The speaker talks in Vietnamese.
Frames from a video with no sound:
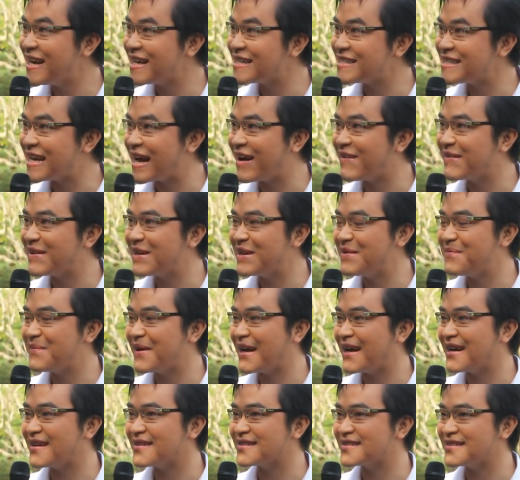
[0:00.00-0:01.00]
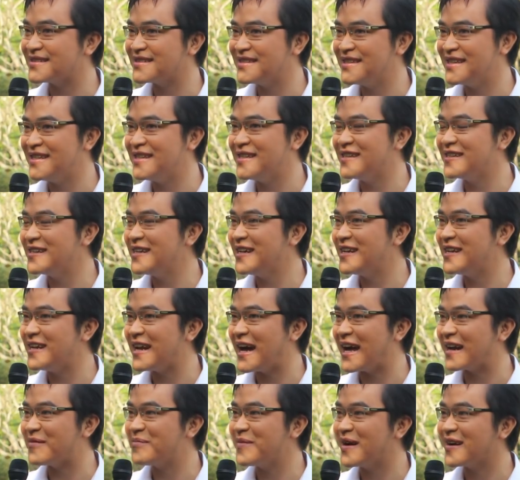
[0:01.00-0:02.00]
trí ra sao khi mà nhìn những
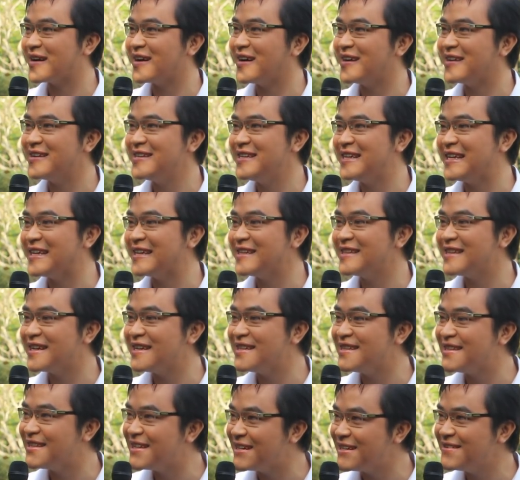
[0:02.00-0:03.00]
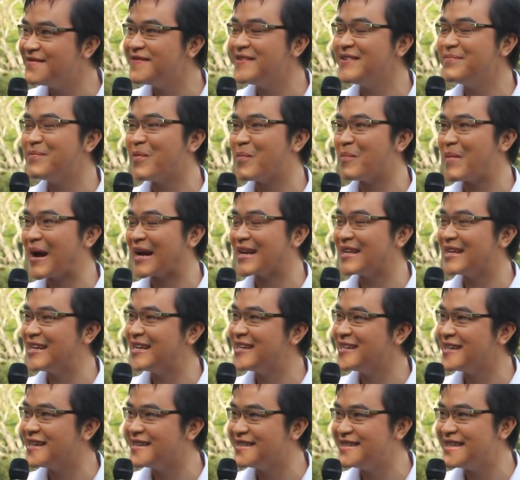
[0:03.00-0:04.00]
hình ảnh mà khởi diễn tình tứ với một
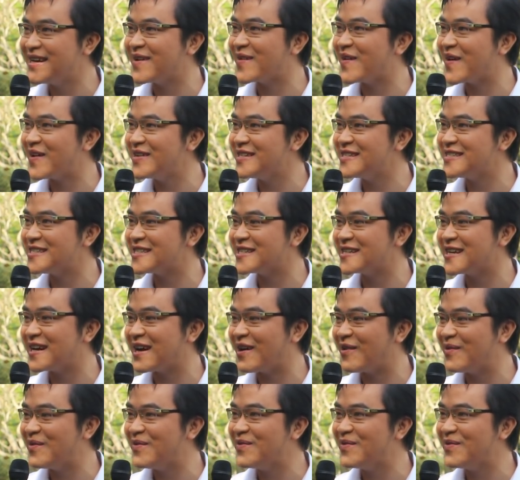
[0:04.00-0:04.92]
bạn diễn nữ nào đó trên sân